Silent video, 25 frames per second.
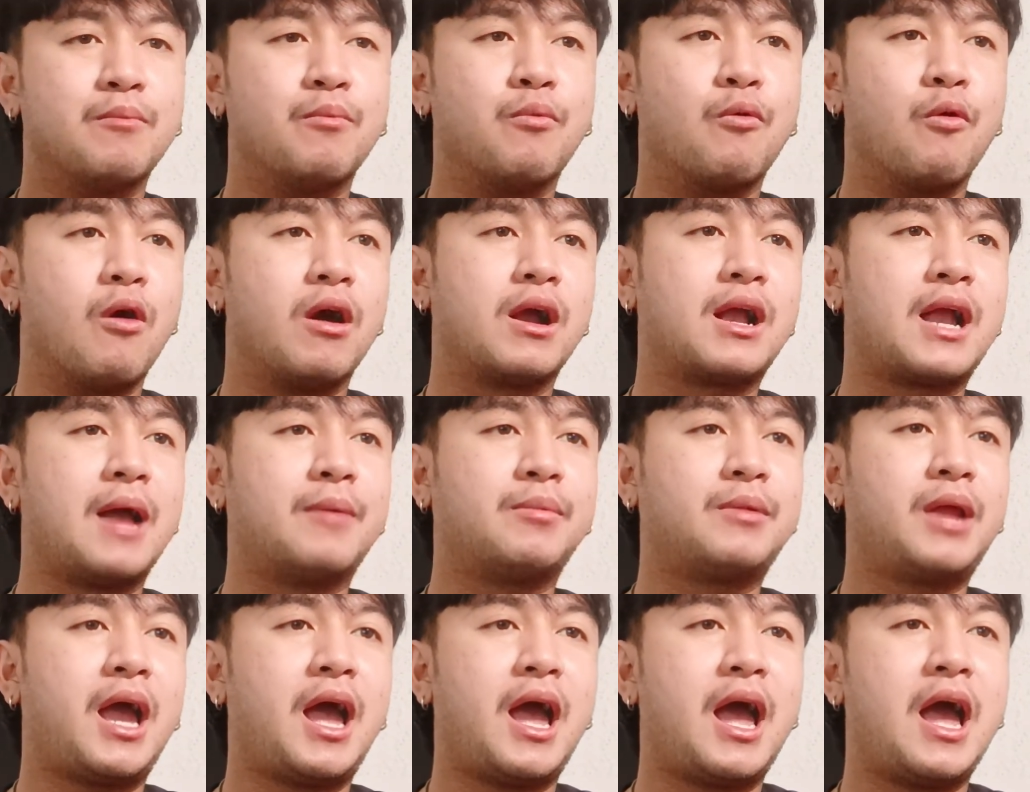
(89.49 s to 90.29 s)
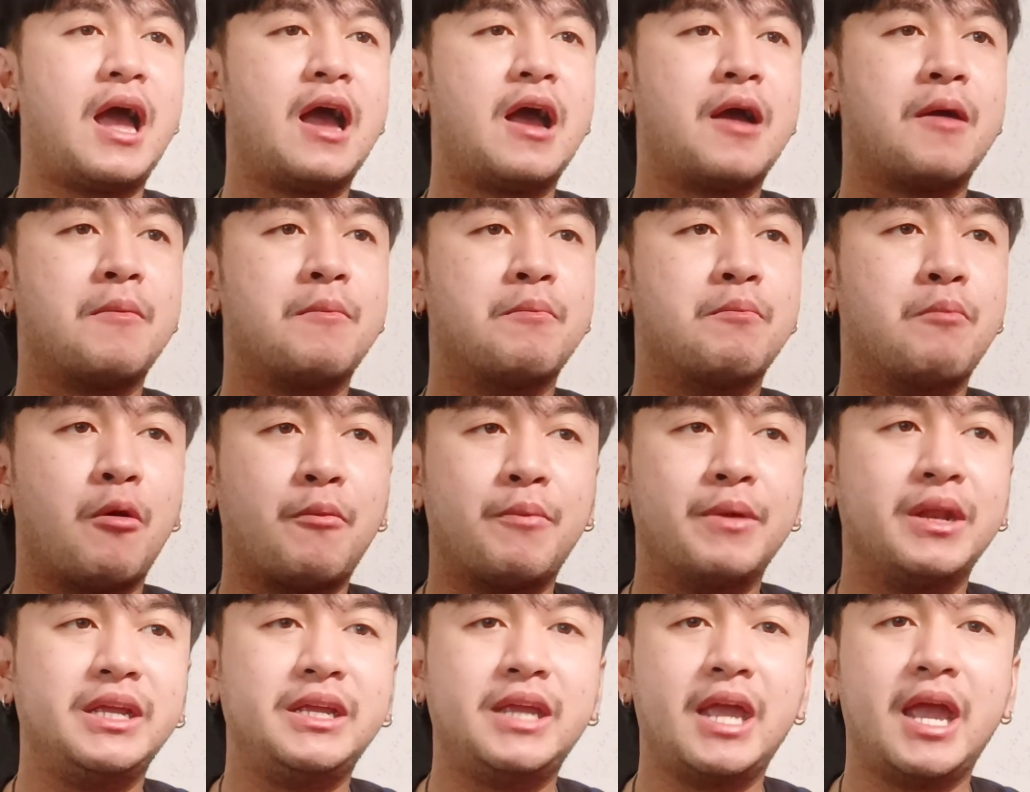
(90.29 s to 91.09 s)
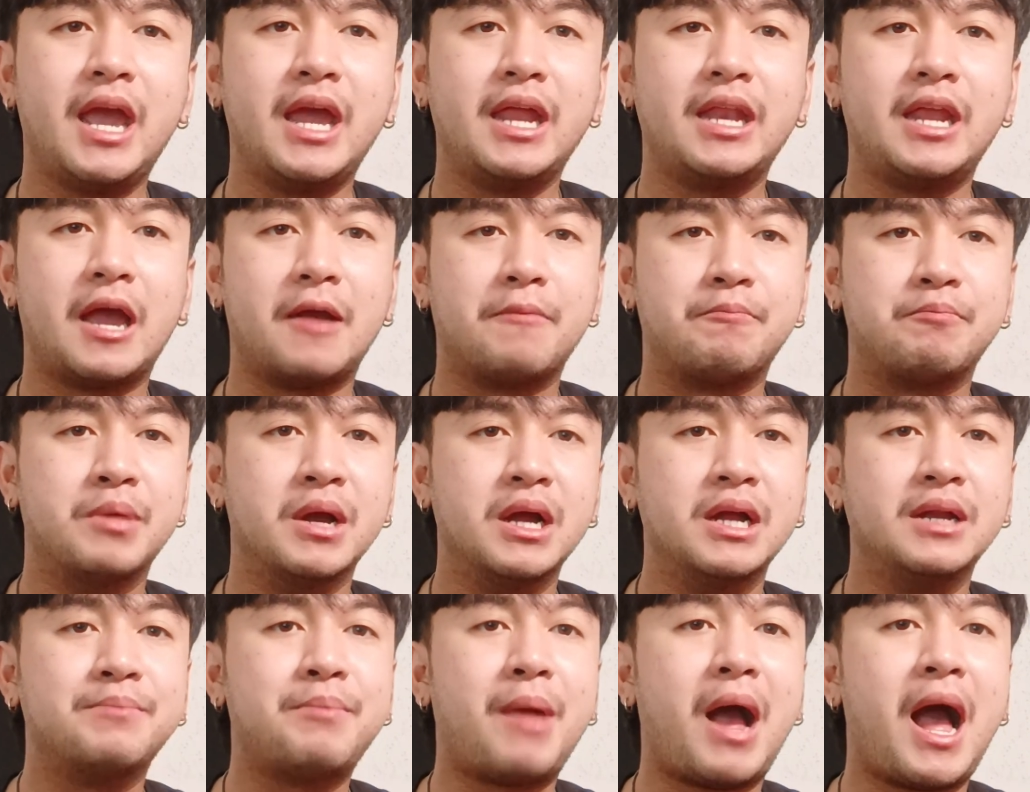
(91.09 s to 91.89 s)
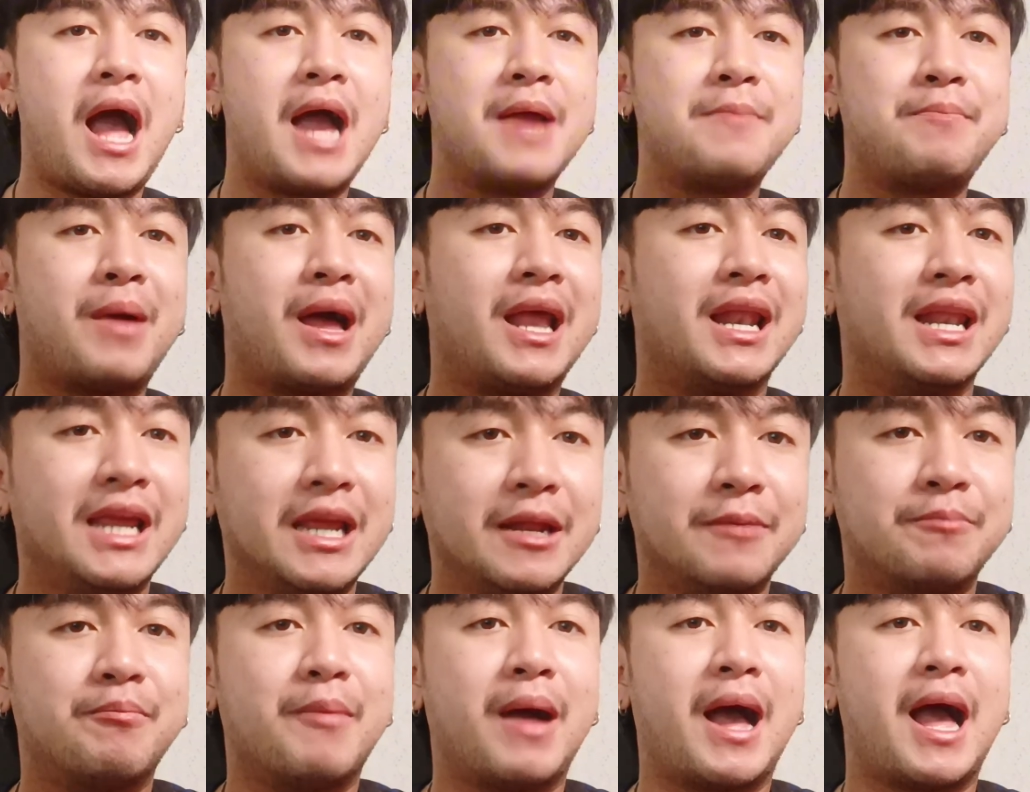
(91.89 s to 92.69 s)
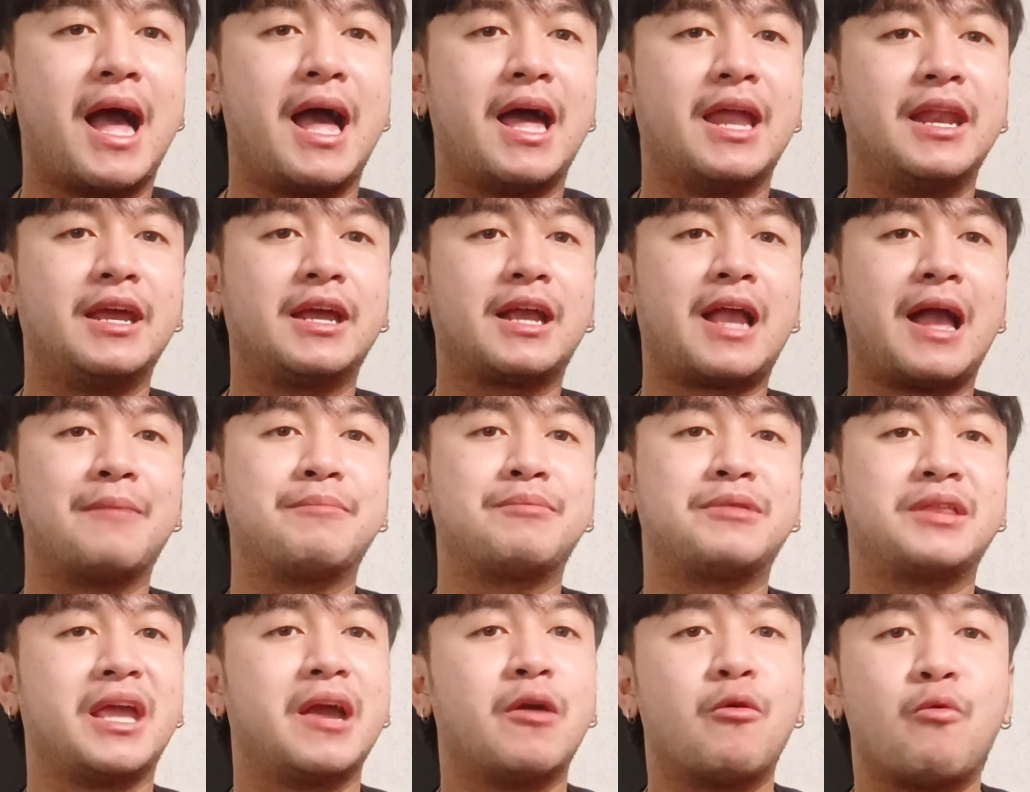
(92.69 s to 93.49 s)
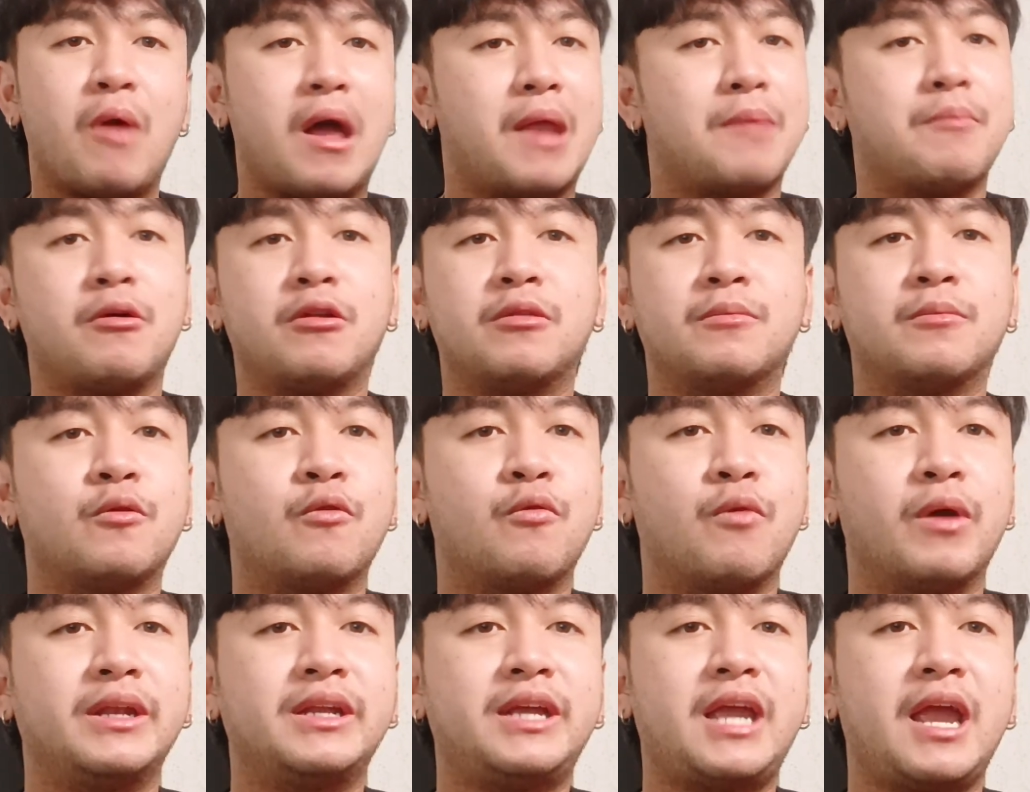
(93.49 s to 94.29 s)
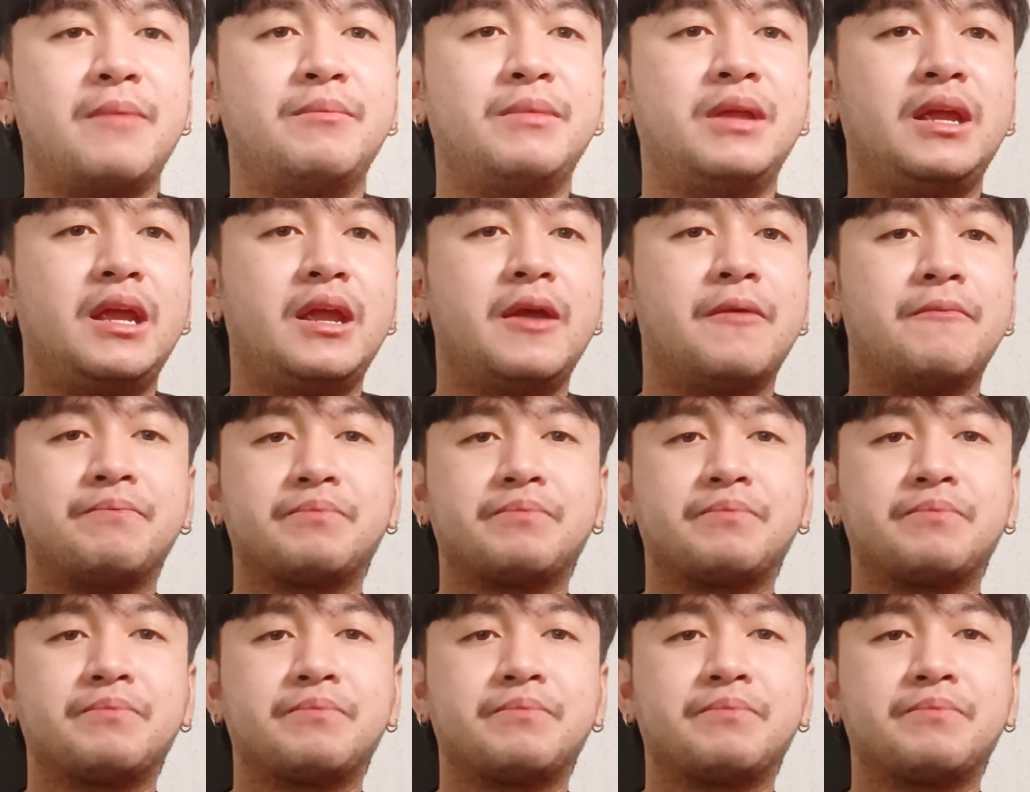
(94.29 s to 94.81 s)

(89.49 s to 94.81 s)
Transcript: บวกกับทางมงปาริเย่เนี่ยพึ่งพ่ายปารีสมานะครับ เสียขวัญพอสมควรเกมนี้